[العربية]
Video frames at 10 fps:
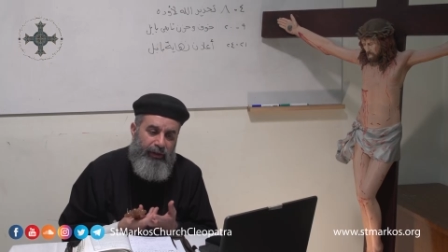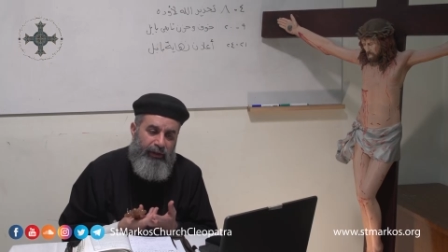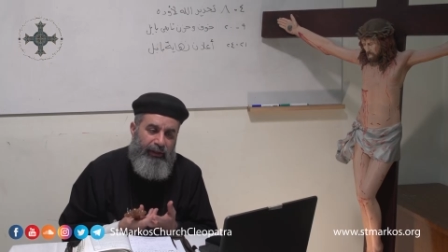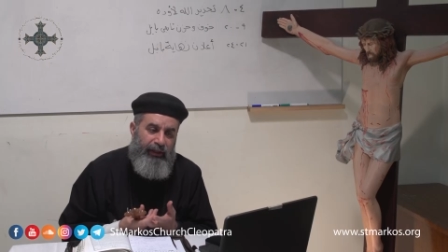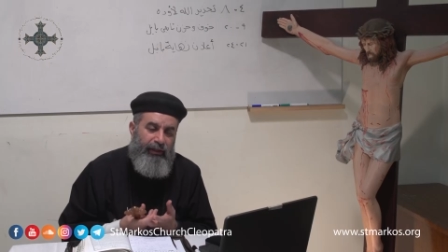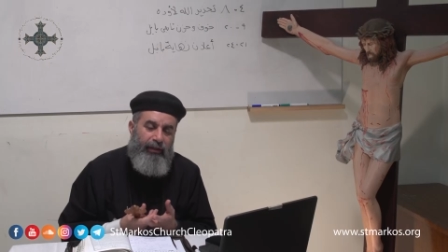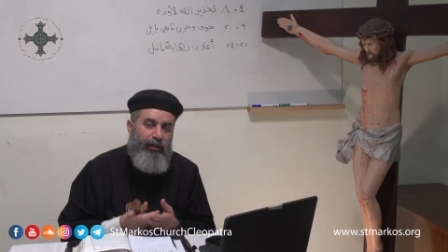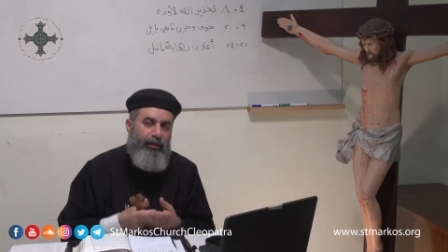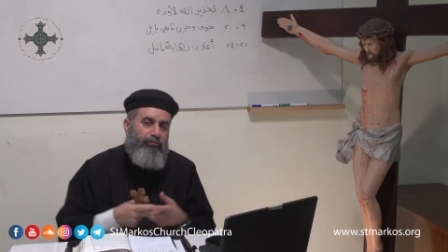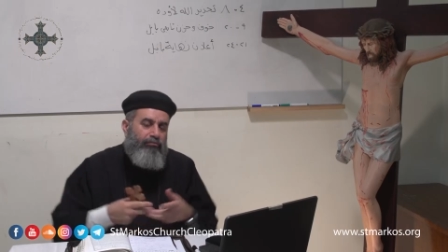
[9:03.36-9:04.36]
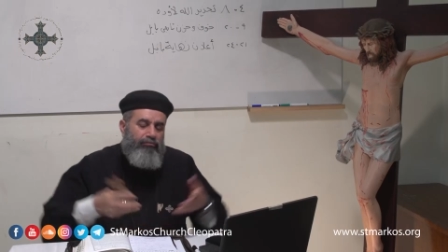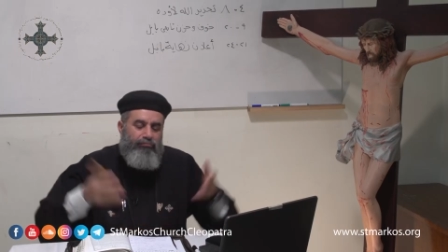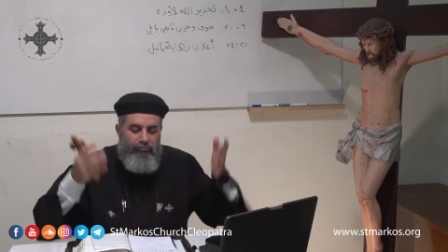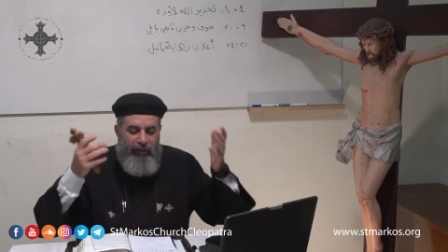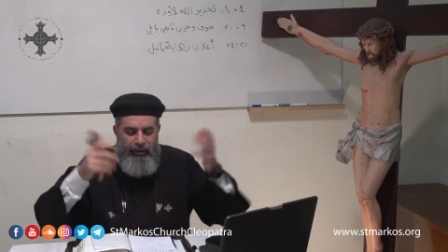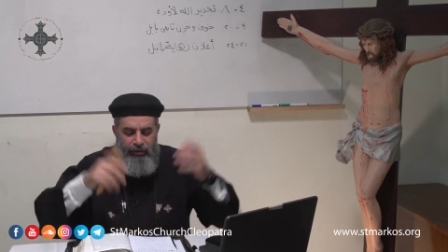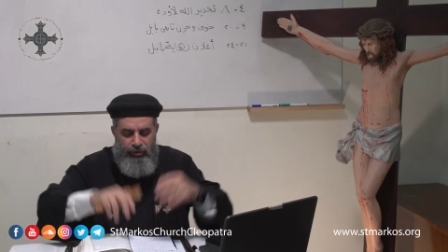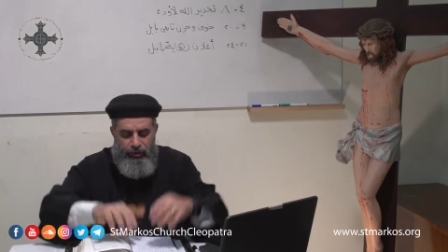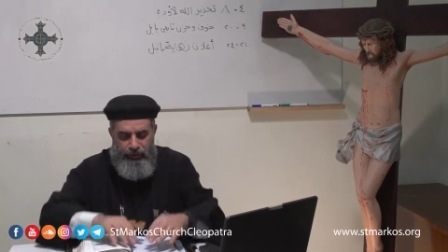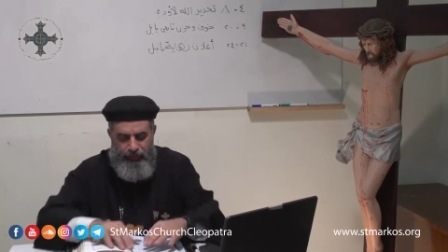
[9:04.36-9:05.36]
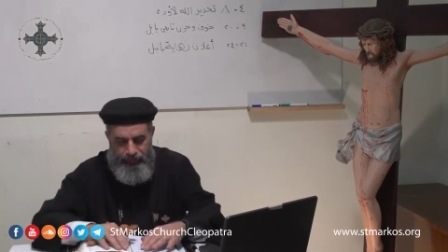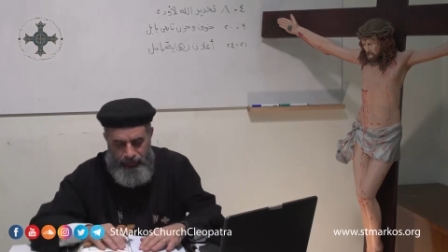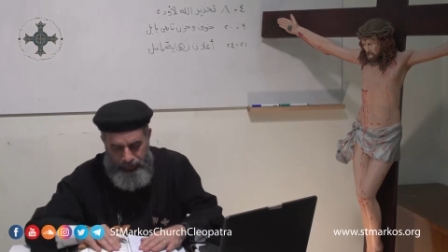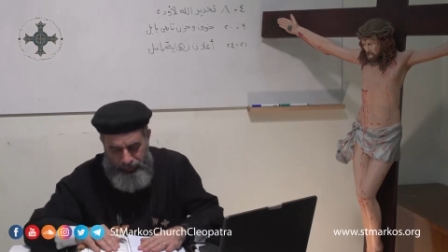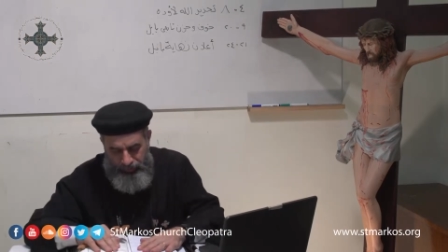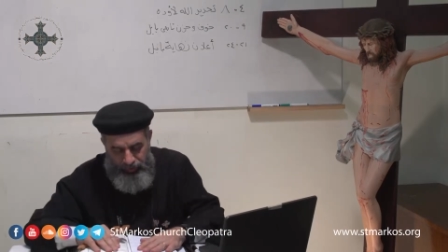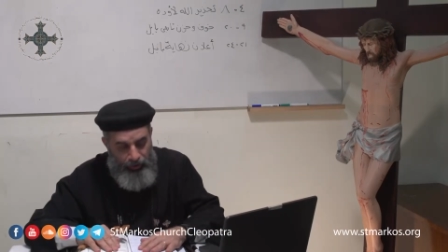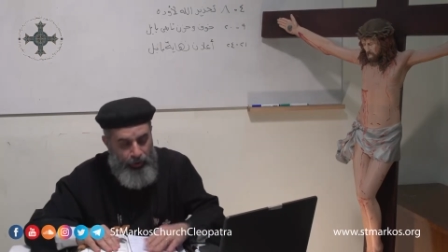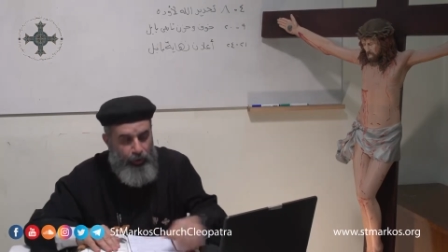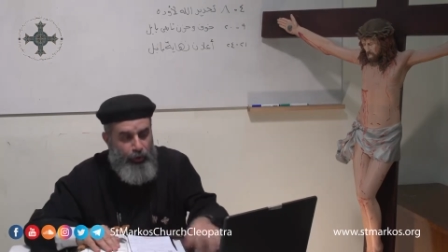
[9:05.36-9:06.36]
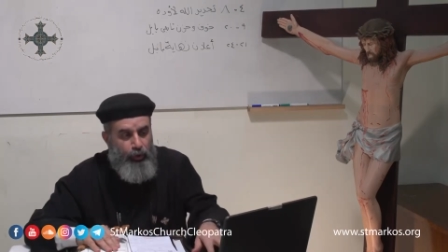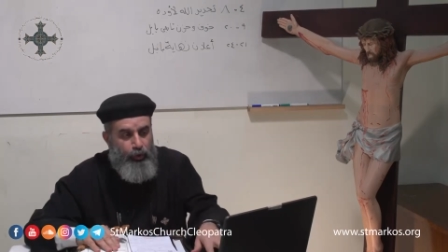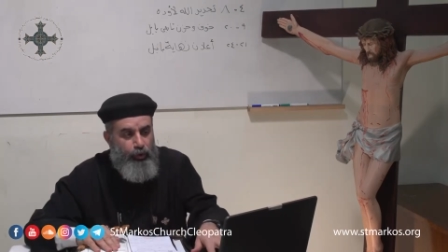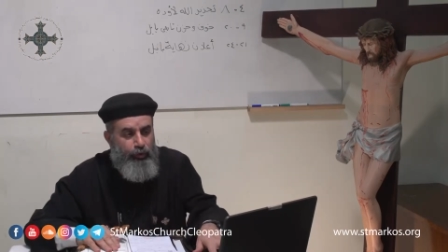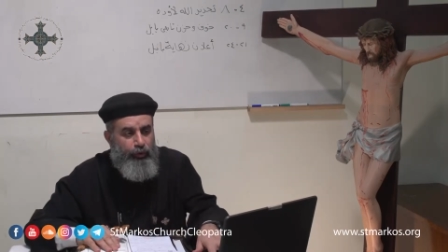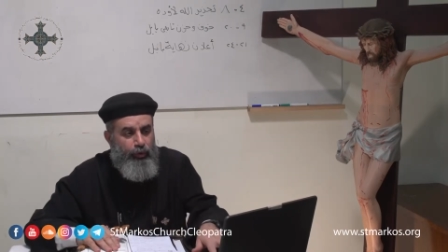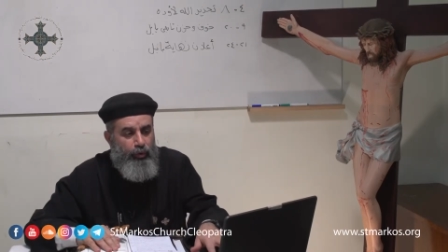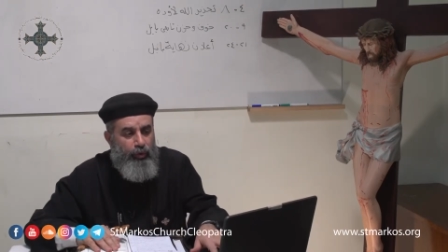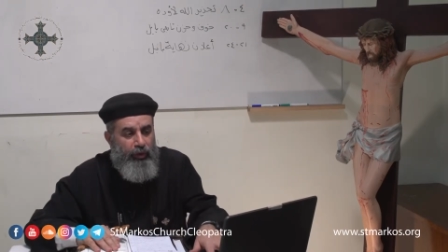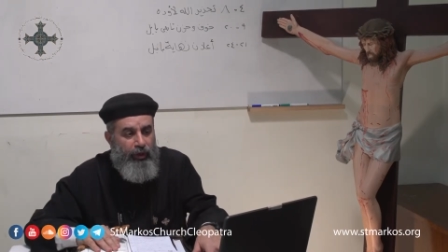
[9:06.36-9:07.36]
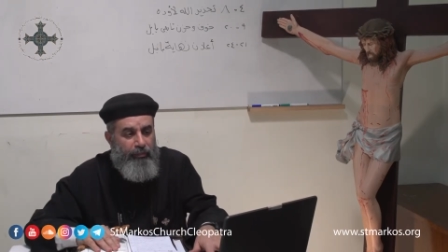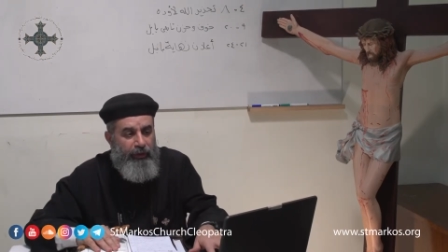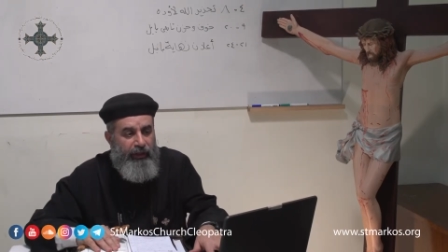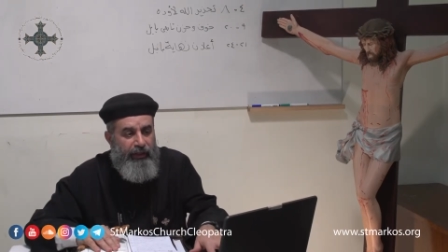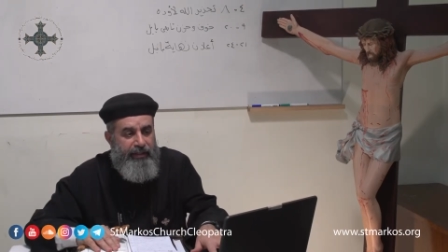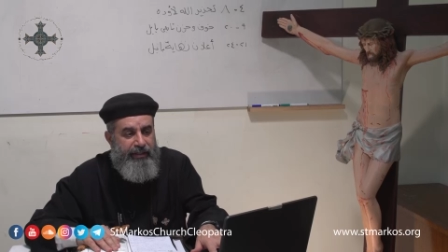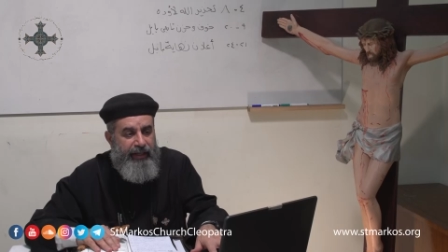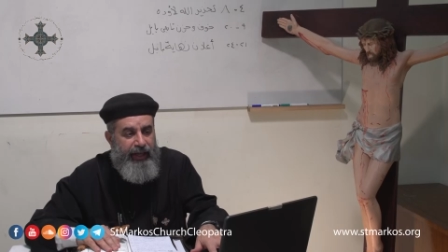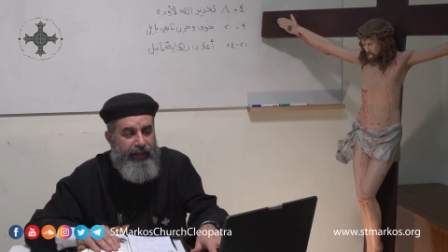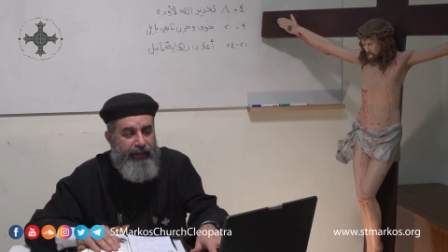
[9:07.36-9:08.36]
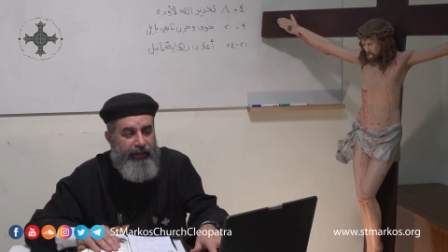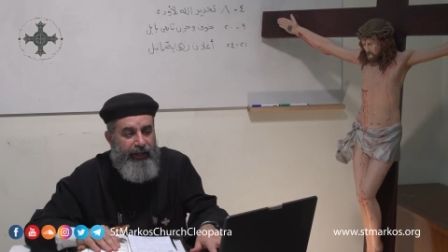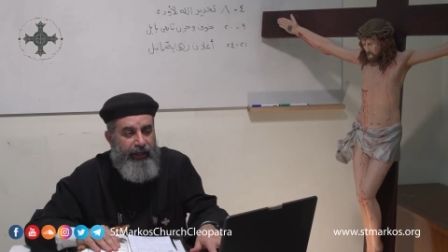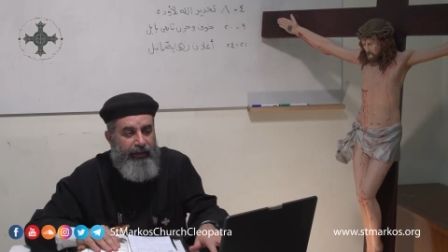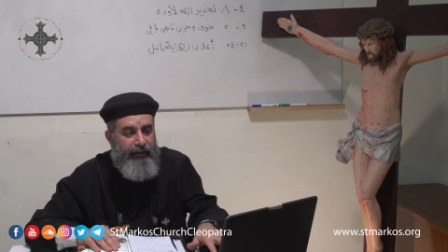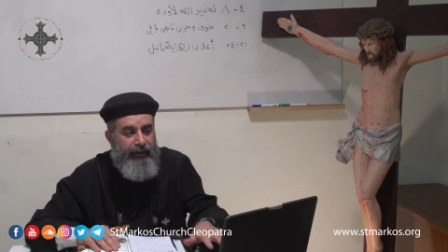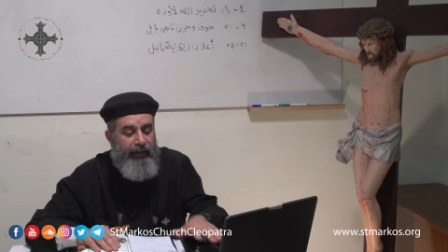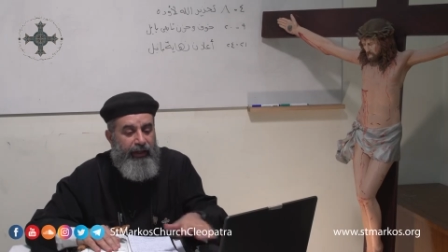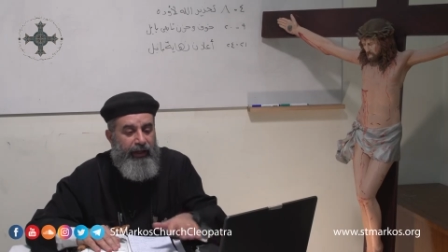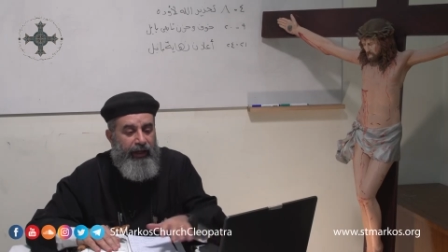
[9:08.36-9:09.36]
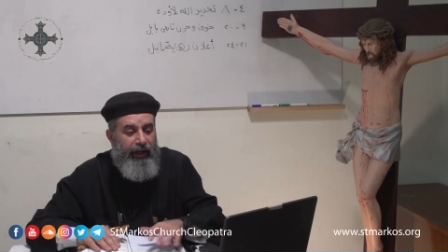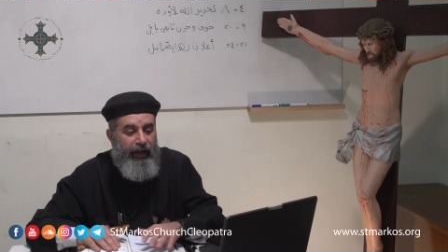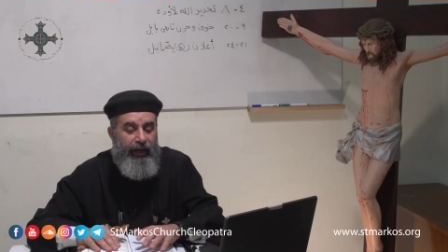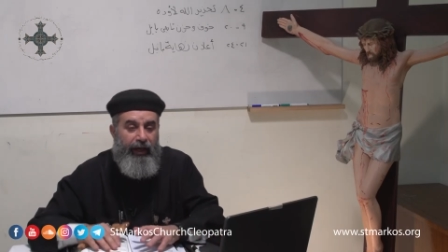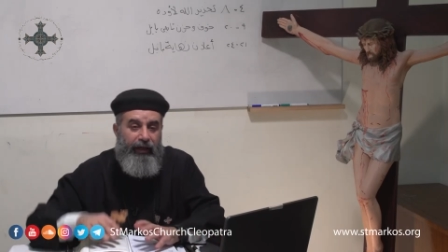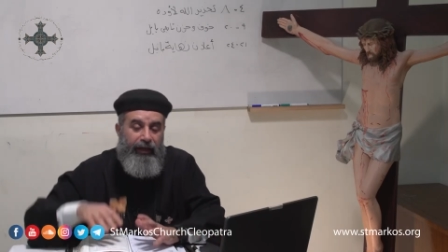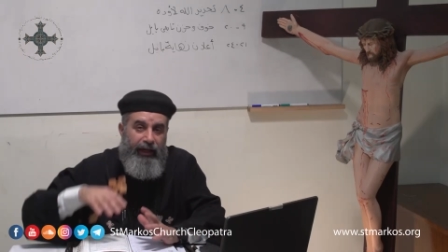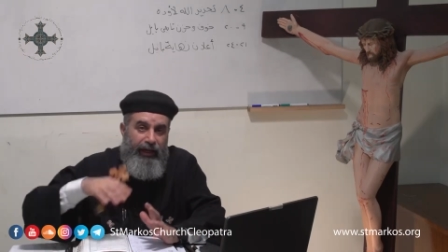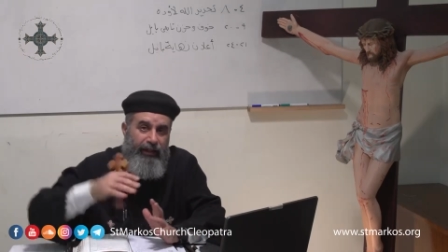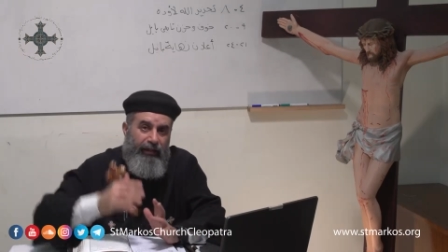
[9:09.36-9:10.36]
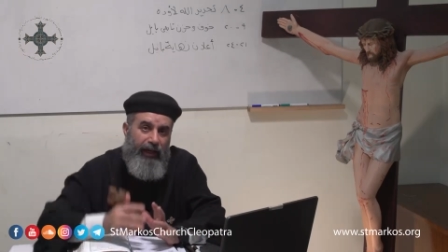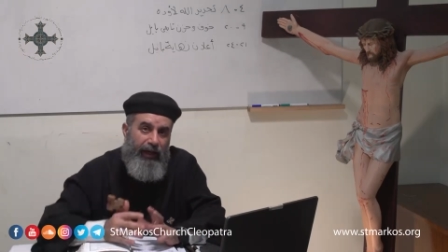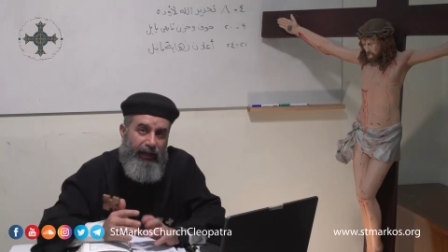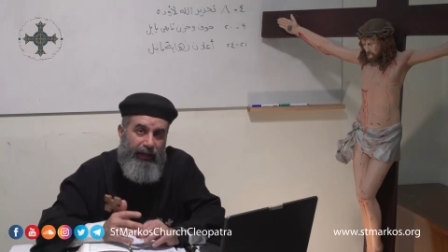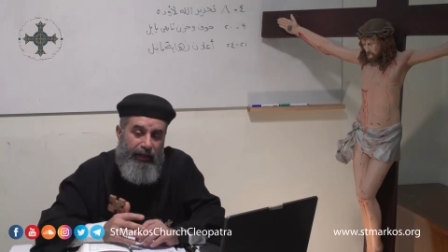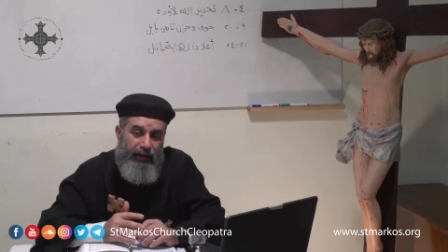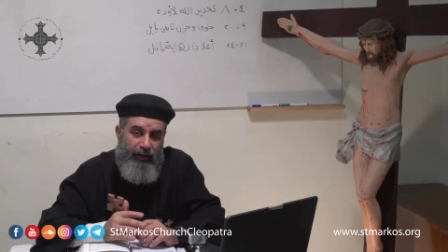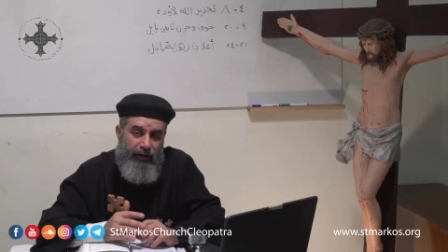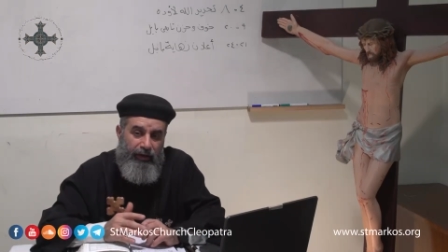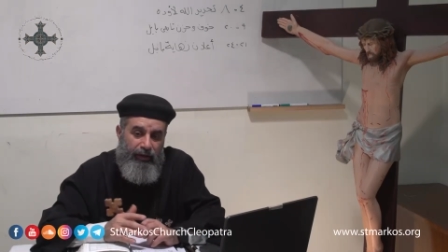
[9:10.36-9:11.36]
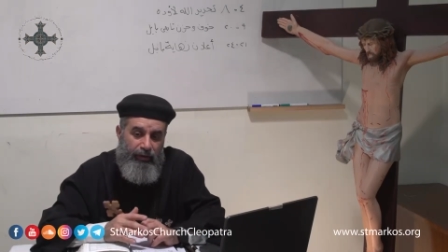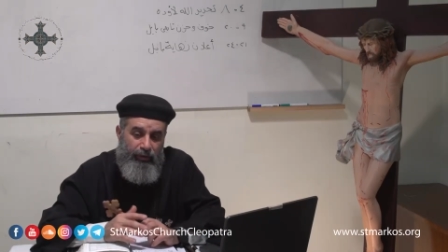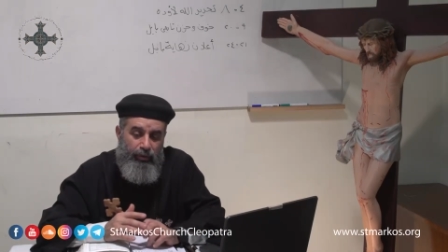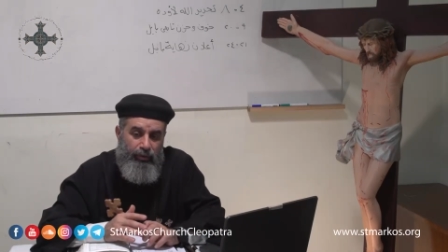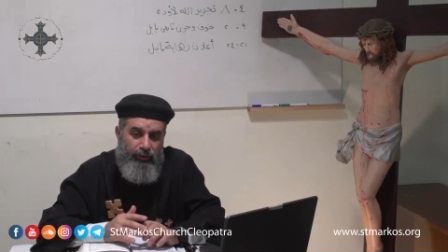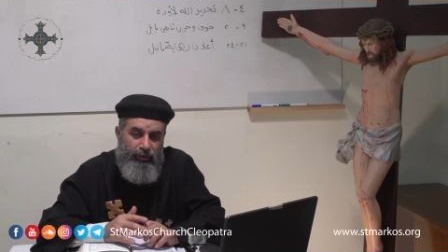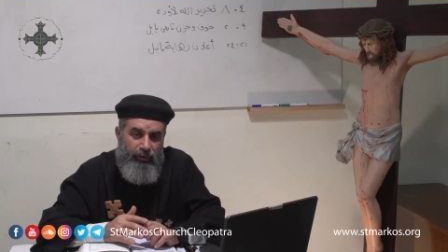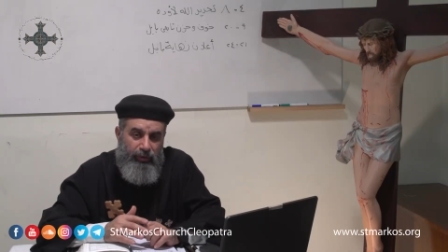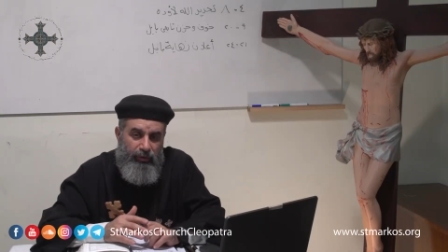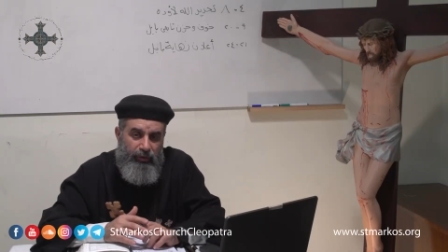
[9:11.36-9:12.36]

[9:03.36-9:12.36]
كان قال لنا مالش شوفوا ربنا ازاي كان قلقان على لوط